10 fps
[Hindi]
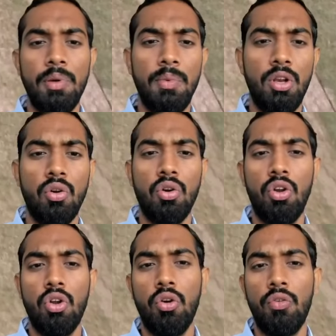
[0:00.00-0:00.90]
पे भी लॉन्ग ऑन
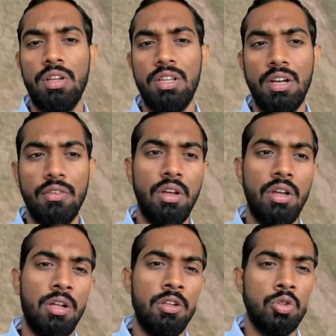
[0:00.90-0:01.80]
लॉन्ग ऑफ की तरफ
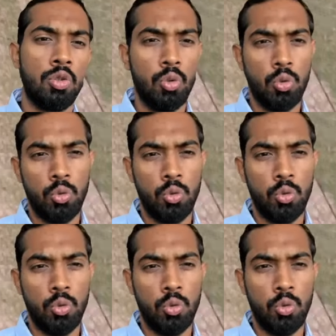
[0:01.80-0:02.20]
तो